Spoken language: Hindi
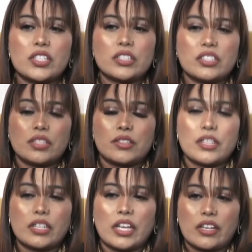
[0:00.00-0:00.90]
से जिस
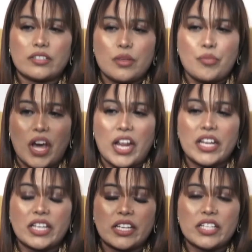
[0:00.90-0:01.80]
दिन घर से बाहर
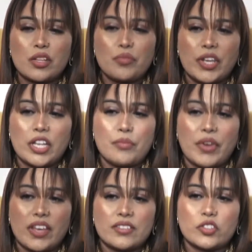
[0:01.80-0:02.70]
निकल रही थी मेरी
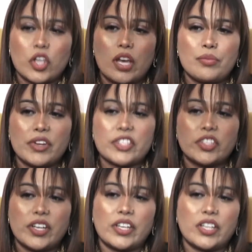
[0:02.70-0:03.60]
बहस चार पाँच
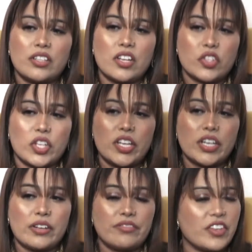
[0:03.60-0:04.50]
घंटे अंदर चली
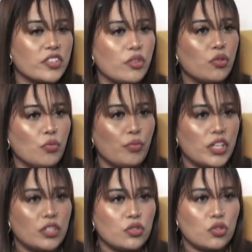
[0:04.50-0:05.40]
कन्फेशन रूम
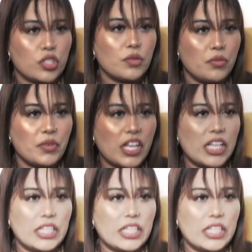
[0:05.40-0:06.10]
में जो टीवी में नहीं